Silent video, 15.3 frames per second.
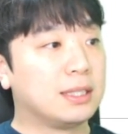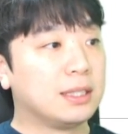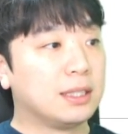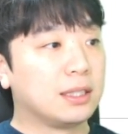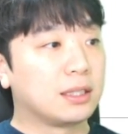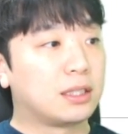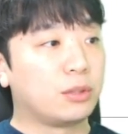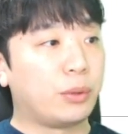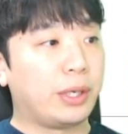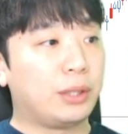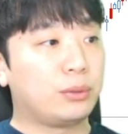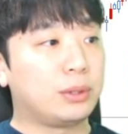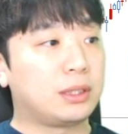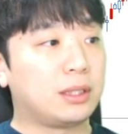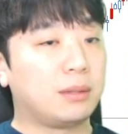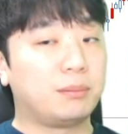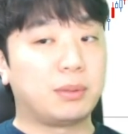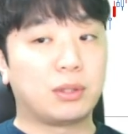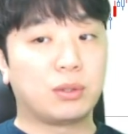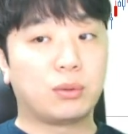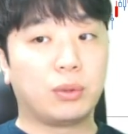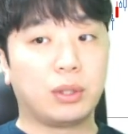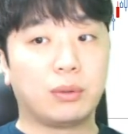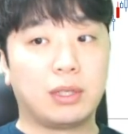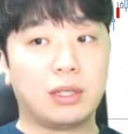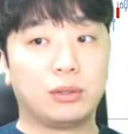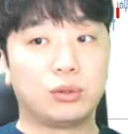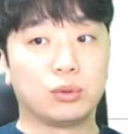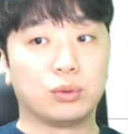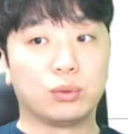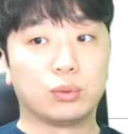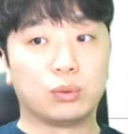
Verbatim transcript: 그 외에도 이제 비트코인 관련주